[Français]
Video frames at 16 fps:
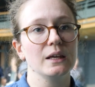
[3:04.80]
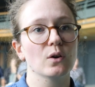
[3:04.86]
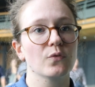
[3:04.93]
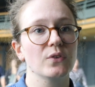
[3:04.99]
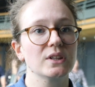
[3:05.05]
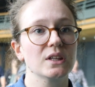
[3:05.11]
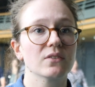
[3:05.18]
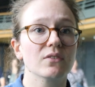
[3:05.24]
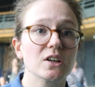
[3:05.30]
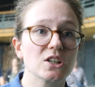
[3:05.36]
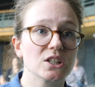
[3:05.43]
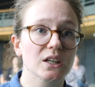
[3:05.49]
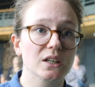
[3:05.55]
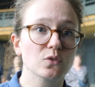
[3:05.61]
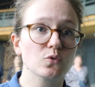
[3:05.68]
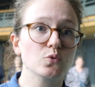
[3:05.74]
et en fait, elle va
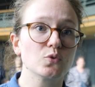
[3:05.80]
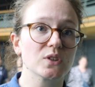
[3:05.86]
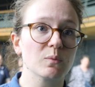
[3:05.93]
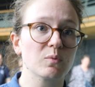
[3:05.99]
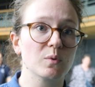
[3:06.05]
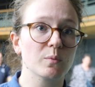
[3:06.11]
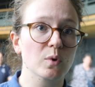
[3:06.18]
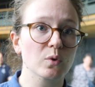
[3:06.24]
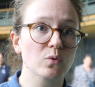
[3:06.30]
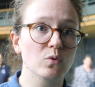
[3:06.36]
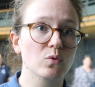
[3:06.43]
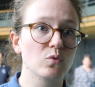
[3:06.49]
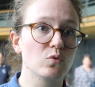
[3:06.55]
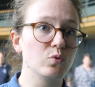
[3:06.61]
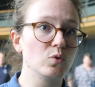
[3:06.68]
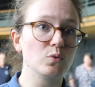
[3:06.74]
gérer tout simplement
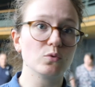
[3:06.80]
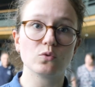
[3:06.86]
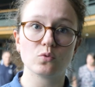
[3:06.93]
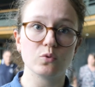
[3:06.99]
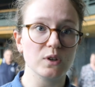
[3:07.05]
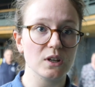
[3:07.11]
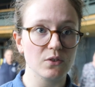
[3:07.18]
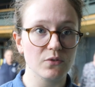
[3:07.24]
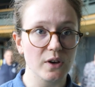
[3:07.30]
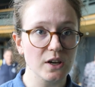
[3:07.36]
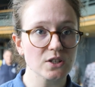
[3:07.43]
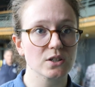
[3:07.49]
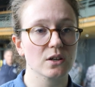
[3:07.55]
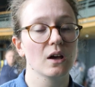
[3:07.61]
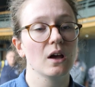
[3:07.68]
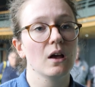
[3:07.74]
tout,
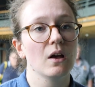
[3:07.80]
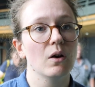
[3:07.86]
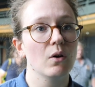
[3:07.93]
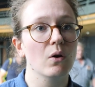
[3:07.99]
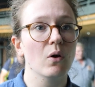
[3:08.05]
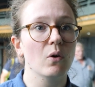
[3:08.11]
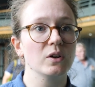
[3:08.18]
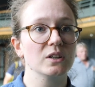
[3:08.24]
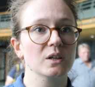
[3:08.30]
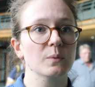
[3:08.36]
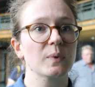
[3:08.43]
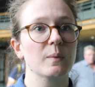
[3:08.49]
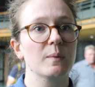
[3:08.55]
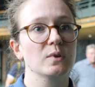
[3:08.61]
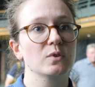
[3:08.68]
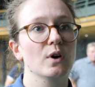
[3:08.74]
l'élevage en lien
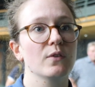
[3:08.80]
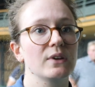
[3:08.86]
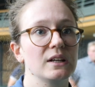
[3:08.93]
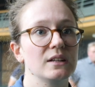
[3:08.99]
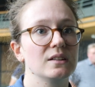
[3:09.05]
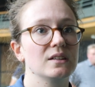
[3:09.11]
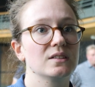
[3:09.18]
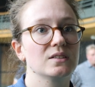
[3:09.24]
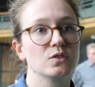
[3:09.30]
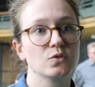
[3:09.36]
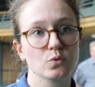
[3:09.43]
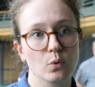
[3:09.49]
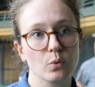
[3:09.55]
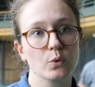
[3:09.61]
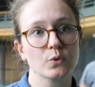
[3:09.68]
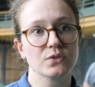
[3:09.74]
permanent avec les
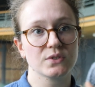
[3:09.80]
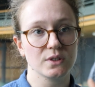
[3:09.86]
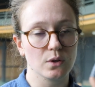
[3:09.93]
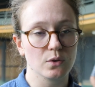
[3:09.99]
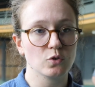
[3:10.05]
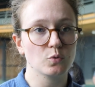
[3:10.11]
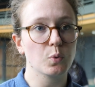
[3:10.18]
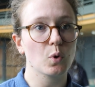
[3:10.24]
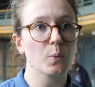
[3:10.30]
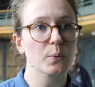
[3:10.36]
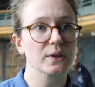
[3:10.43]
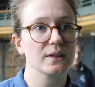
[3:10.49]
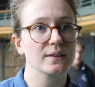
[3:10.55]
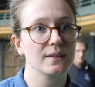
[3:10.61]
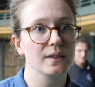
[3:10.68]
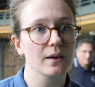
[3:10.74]
décisions aussi du
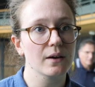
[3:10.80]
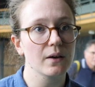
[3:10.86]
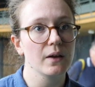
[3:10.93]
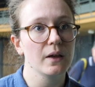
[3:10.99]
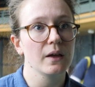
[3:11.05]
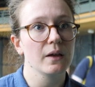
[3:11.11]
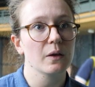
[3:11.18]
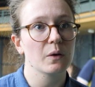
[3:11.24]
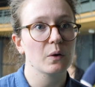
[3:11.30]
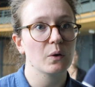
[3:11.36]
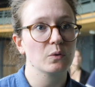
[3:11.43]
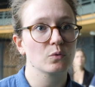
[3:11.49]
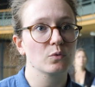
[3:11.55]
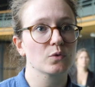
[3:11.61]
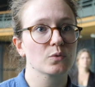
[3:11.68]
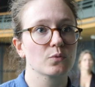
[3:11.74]
propriétaire.
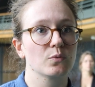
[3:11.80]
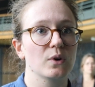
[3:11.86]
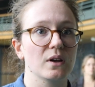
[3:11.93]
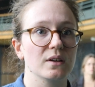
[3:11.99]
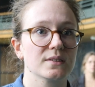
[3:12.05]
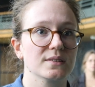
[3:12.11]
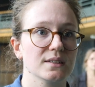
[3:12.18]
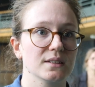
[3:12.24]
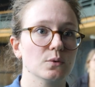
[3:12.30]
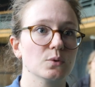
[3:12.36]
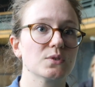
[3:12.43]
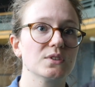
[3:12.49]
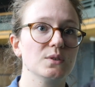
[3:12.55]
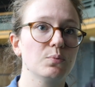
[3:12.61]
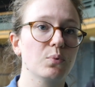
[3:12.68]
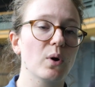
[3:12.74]
donc voilà, c'est
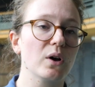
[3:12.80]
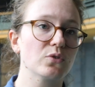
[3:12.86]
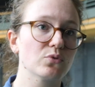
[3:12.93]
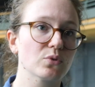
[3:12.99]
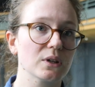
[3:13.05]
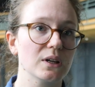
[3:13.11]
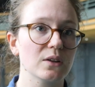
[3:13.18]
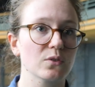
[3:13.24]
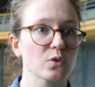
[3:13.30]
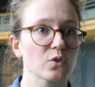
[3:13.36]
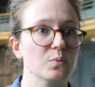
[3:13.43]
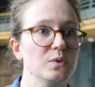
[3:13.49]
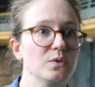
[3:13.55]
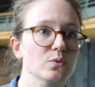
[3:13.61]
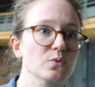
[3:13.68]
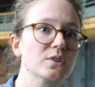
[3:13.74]
aussi pour assurer la
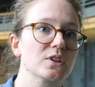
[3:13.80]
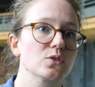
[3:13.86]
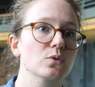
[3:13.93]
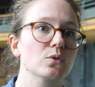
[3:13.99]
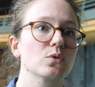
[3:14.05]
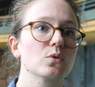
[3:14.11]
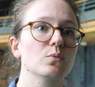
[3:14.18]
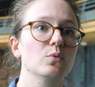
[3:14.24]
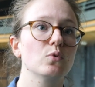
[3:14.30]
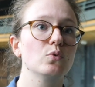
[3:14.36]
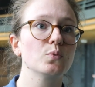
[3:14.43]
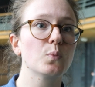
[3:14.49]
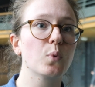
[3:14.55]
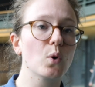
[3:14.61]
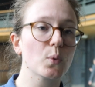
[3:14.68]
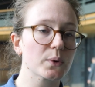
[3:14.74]
transmission, sachant que
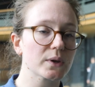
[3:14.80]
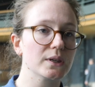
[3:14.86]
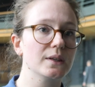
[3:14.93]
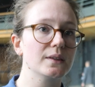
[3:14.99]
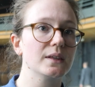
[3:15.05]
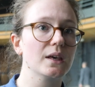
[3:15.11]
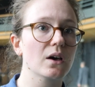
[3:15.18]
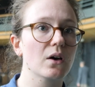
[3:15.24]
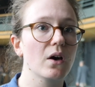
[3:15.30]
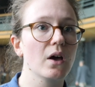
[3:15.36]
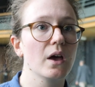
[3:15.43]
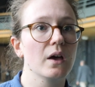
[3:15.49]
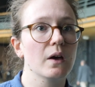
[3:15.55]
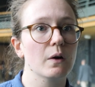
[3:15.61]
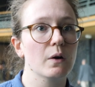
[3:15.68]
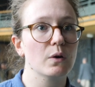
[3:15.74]
beaucoup de propriétaires
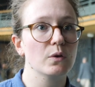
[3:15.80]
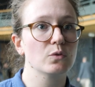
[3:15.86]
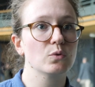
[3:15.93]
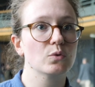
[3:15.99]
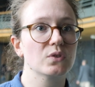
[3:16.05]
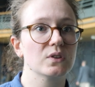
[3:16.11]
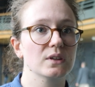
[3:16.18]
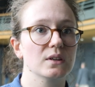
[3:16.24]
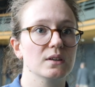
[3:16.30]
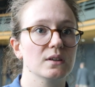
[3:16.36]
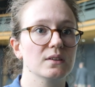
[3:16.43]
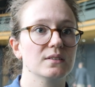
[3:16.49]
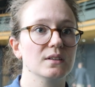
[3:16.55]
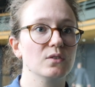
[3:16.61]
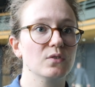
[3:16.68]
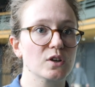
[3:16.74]
de
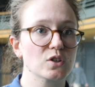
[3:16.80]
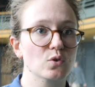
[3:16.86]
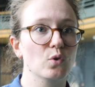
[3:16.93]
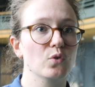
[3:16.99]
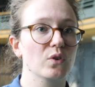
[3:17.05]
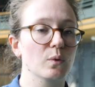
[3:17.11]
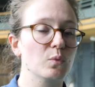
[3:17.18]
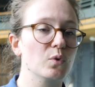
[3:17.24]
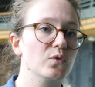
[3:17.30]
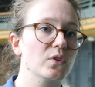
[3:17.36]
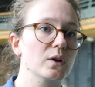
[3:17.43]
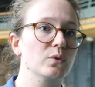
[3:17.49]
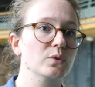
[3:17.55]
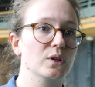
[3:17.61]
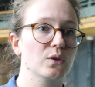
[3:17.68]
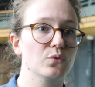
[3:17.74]
ces élevages
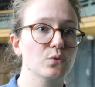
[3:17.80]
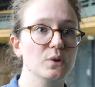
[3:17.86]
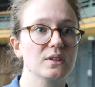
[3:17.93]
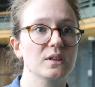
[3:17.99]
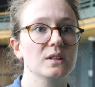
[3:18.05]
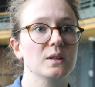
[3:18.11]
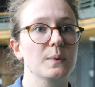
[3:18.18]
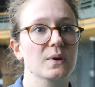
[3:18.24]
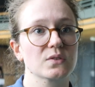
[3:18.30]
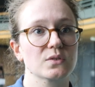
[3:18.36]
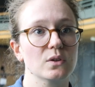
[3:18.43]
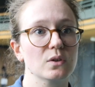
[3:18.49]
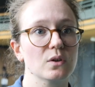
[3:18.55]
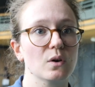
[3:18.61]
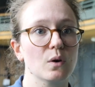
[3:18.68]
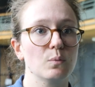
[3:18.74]
ovins-bovins qu'on a vus étaient des
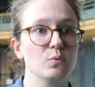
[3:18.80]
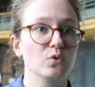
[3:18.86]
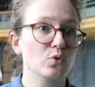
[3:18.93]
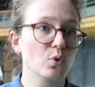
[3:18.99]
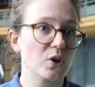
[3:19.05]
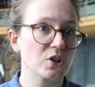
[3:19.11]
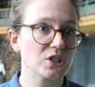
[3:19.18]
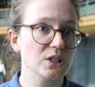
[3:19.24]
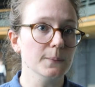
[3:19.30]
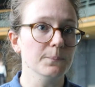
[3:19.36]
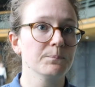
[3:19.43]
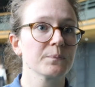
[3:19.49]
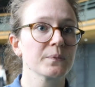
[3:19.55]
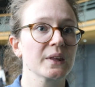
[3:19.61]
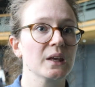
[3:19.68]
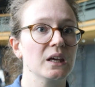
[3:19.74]
personnes plutôt âgés
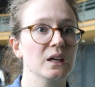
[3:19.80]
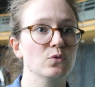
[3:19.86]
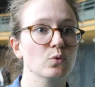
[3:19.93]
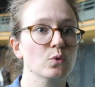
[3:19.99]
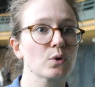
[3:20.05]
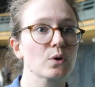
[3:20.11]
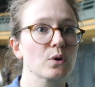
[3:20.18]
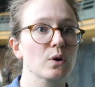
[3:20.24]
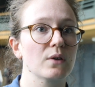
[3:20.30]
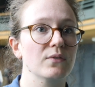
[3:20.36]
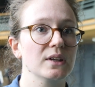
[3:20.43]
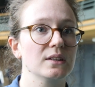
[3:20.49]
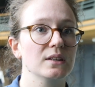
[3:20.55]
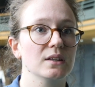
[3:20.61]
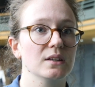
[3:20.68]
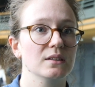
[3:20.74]
et donc euh,
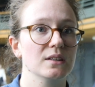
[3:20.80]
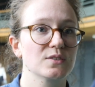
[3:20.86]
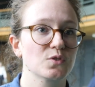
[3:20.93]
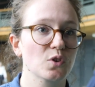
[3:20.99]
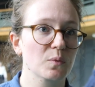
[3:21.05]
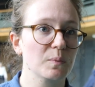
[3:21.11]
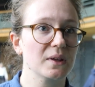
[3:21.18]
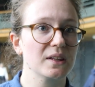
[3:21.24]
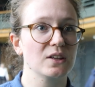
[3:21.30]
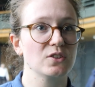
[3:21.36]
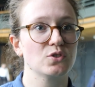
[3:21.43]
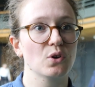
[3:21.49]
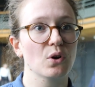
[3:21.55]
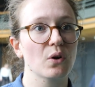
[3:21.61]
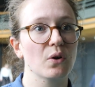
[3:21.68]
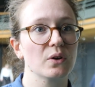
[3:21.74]
avec des, stock
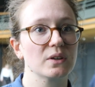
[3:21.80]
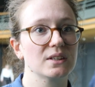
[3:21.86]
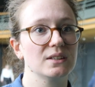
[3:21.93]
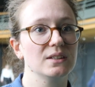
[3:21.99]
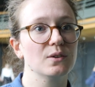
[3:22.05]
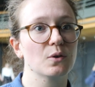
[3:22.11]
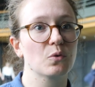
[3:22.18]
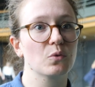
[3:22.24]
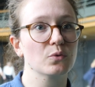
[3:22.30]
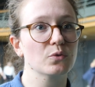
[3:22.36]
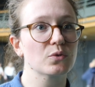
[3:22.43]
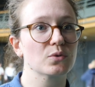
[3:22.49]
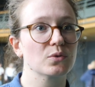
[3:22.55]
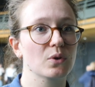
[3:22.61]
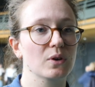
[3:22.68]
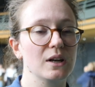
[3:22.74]
managers euh, qui euh,
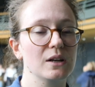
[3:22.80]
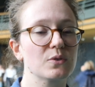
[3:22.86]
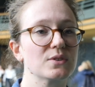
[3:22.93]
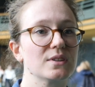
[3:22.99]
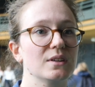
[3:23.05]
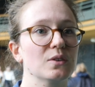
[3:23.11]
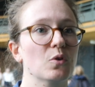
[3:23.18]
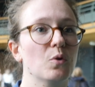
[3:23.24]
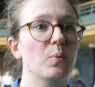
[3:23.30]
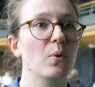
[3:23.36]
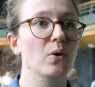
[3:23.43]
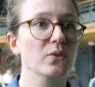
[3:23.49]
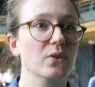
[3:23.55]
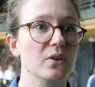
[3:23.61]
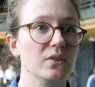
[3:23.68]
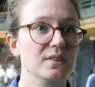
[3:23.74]
comptent dans quelques années
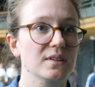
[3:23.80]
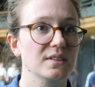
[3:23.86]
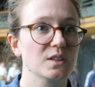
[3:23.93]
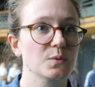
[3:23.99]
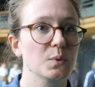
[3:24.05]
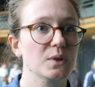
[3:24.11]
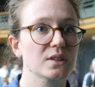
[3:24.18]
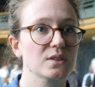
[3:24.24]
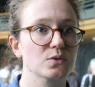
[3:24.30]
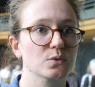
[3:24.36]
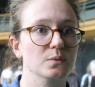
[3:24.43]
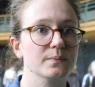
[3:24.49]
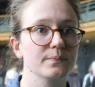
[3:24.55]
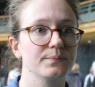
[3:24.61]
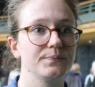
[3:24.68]
reprendre ces exploitations.